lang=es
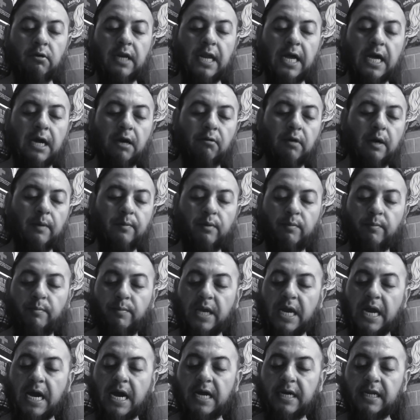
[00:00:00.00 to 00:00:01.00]
el agua
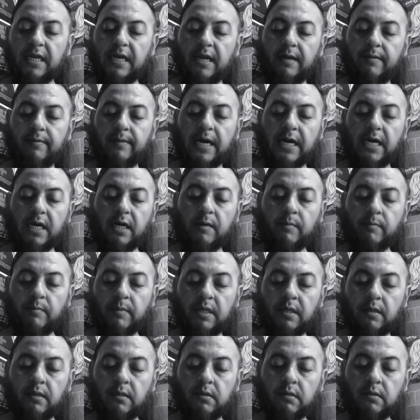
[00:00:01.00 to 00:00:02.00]
bombear y
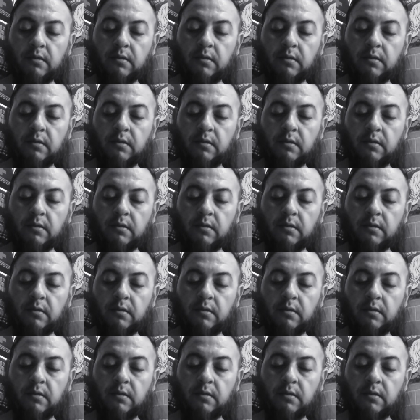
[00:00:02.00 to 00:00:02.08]
lavarme.